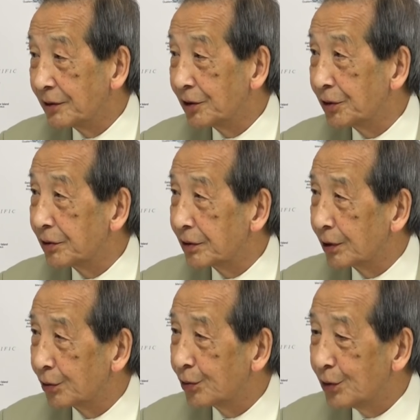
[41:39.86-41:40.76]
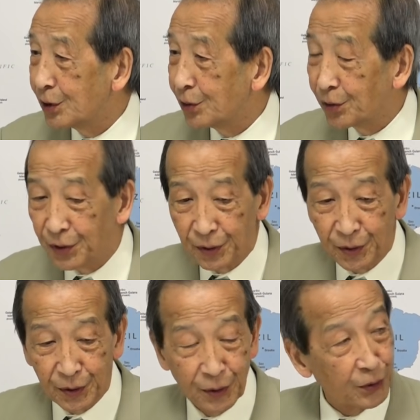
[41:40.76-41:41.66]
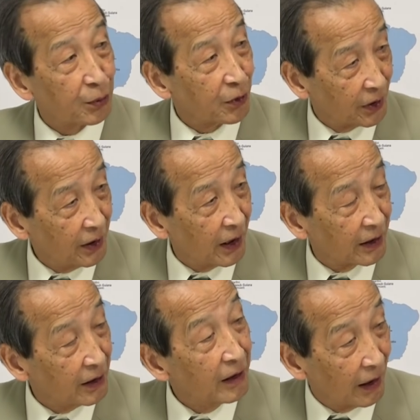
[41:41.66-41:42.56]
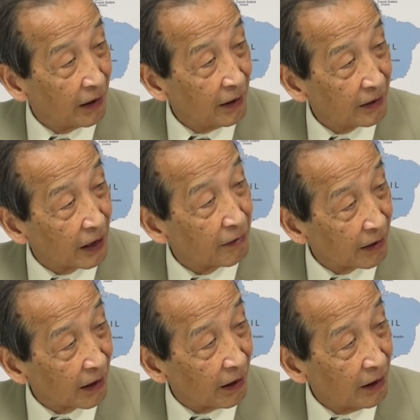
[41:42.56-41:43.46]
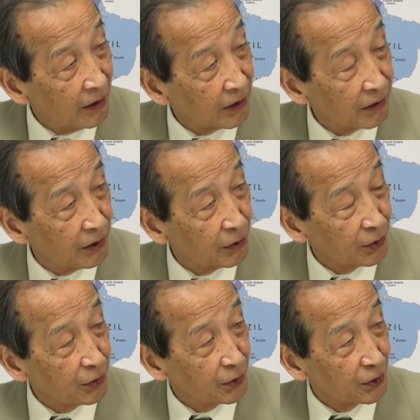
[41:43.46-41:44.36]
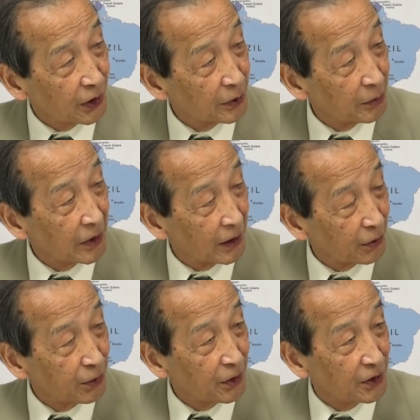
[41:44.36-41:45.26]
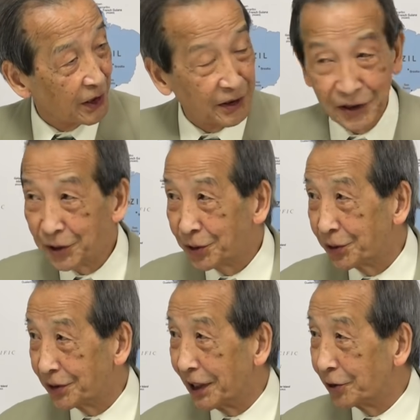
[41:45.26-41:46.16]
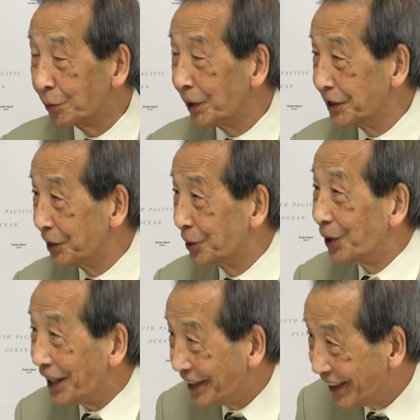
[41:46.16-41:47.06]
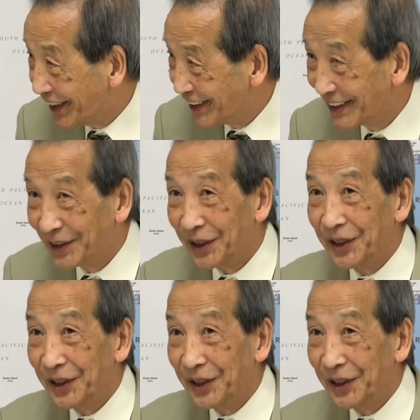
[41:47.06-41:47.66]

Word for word: でそれから独立をするということもねありえない。台湾が、うん、だって世論調査してみたら独立賛成としてとか4%とかね、うん、